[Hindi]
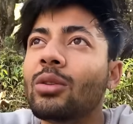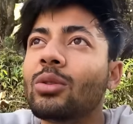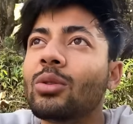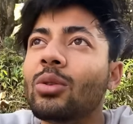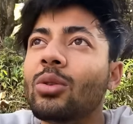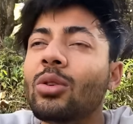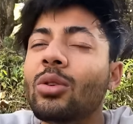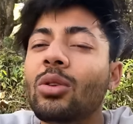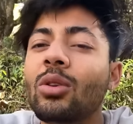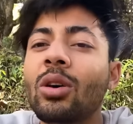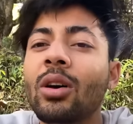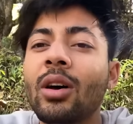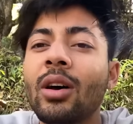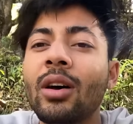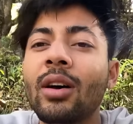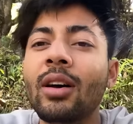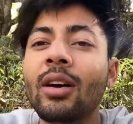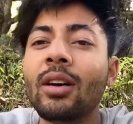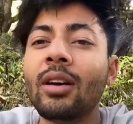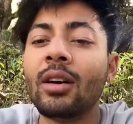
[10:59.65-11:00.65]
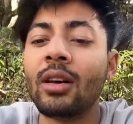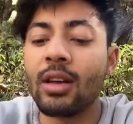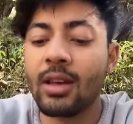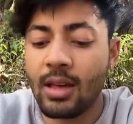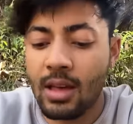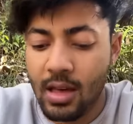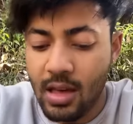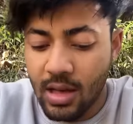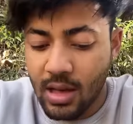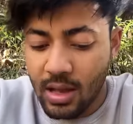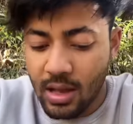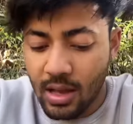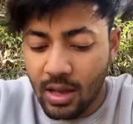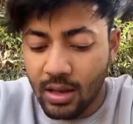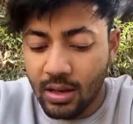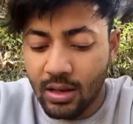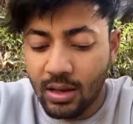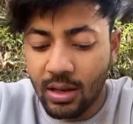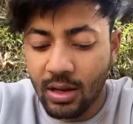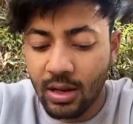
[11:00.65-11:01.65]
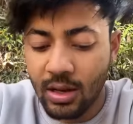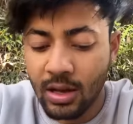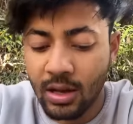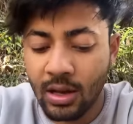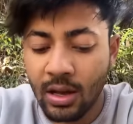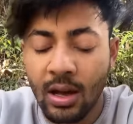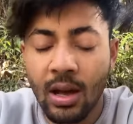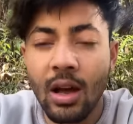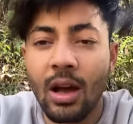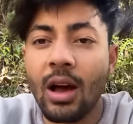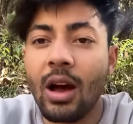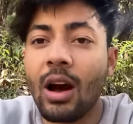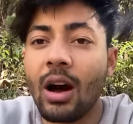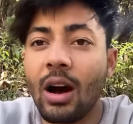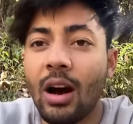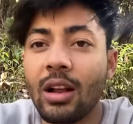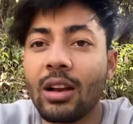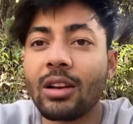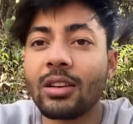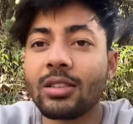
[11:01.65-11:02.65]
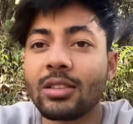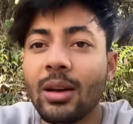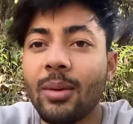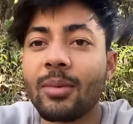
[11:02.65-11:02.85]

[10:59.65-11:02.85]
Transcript: तो एक अलग सा